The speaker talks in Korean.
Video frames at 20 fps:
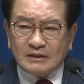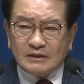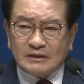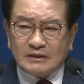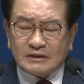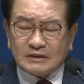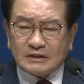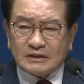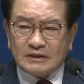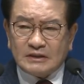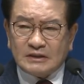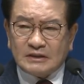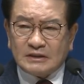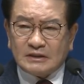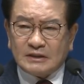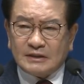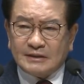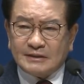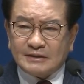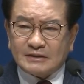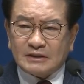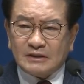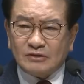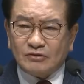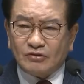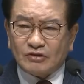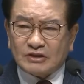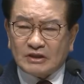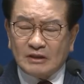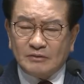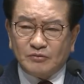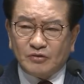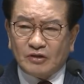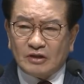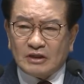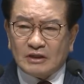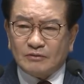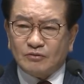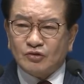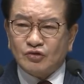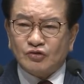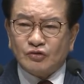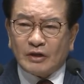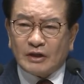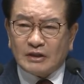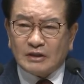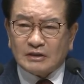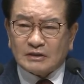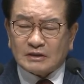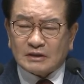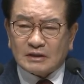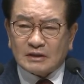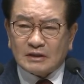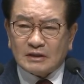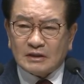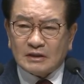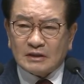이, 이 설교 제목을 이번 주에는